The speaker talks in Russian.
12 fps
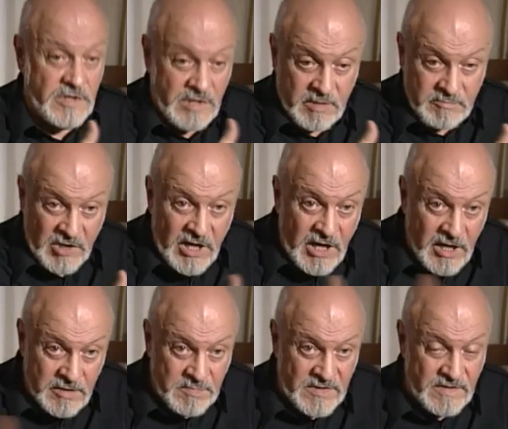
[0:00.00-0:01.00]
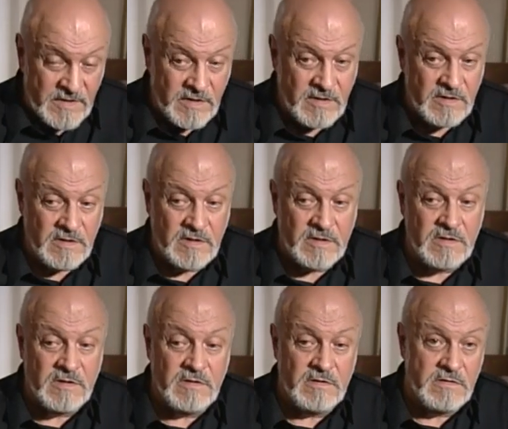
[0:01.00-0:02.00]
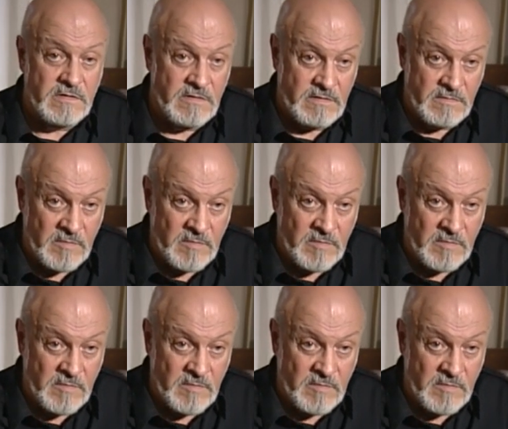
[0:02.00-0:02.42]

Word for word: там надписи эти,